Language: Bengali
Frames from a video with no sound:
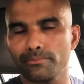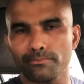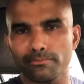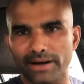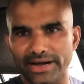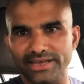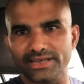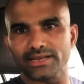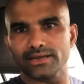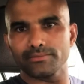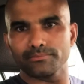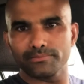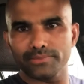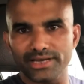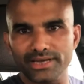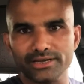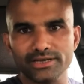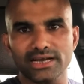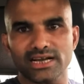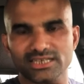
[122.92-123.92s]
বাইরে
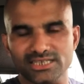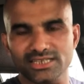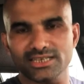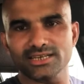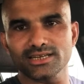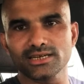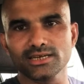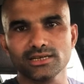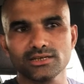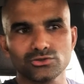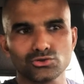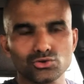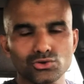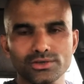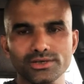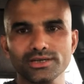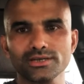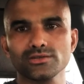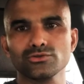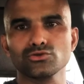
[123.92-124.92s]
বেরিয়ে আসতে
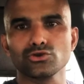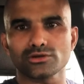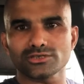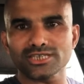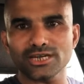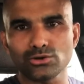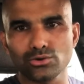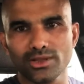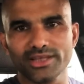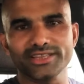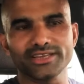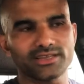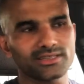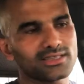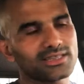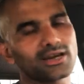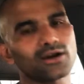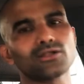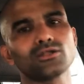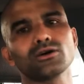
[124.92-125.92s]
যদি দরজা খুলে দেন
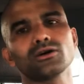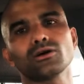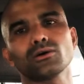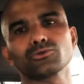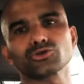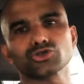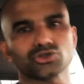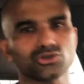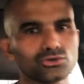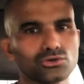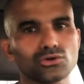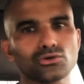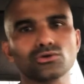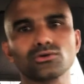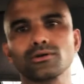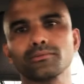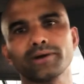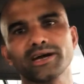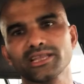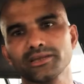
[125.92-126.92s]
তাহলে অবশ্যই ওই
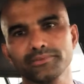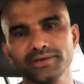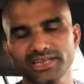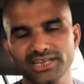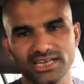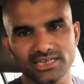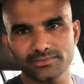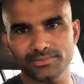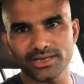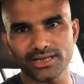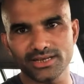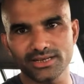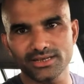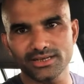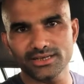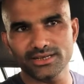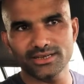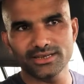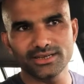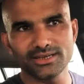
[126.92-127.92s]
রোগগুলো বাইরে বেরিয়ে আসবে
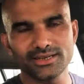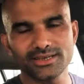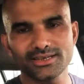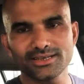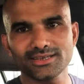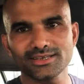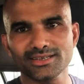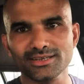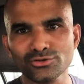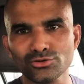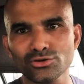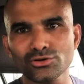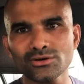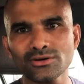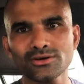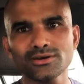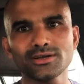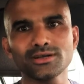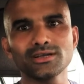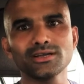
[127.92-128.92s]
কিন্তু
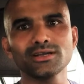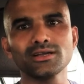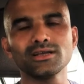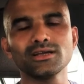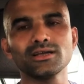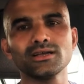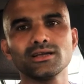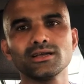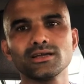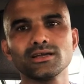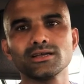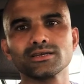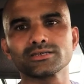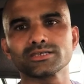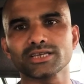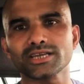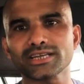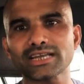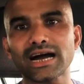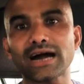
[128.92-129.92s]

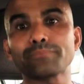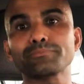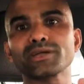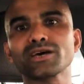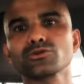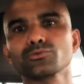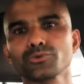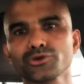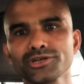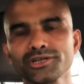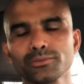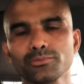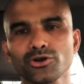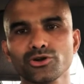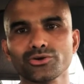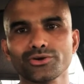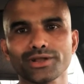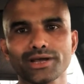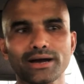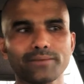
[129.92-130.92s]
সেটা আপনার উপর নির্ভর
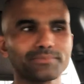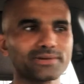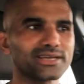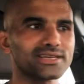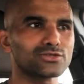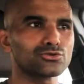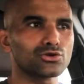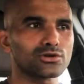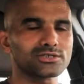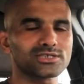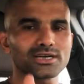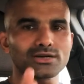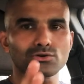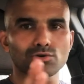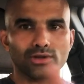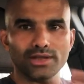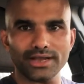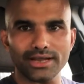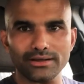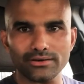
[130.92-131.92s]
করে আপনি কি দরজা
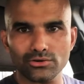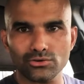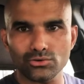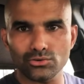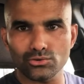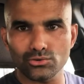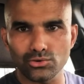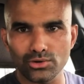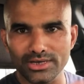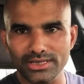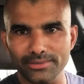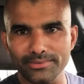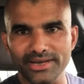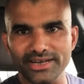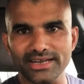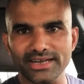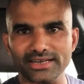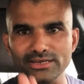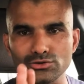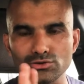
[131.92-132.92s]
খোলা খুলে দেবেন
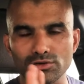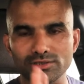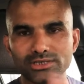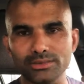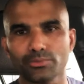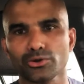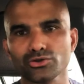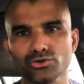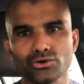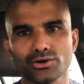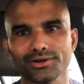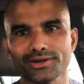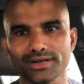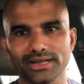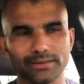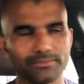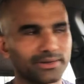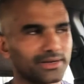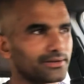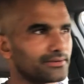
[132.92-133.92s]
নাকি দরজা বন্ধ করে
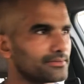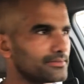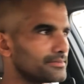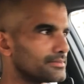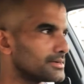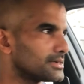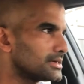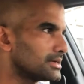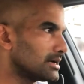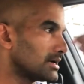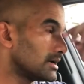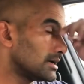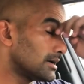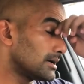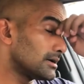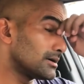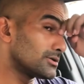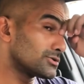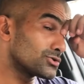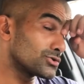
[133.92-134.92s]
রাখবেন
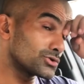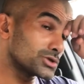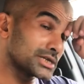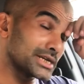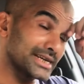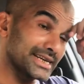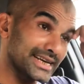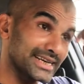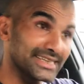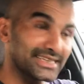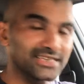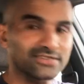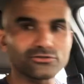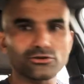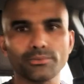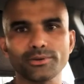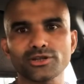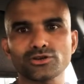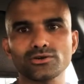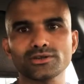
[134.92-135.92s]
তো সেটাই
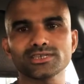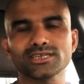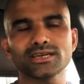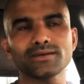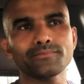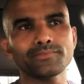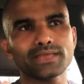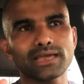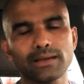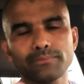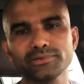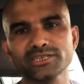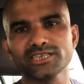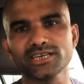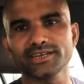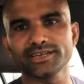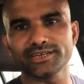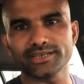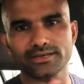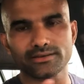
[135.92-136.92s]
ডিসকভার করেছে
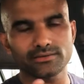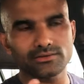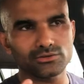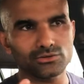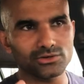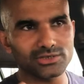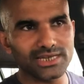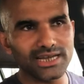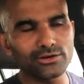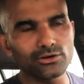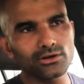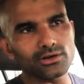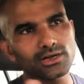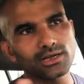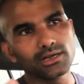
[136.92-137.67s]
অ্যাপিজেনেটিক তো যাই হোক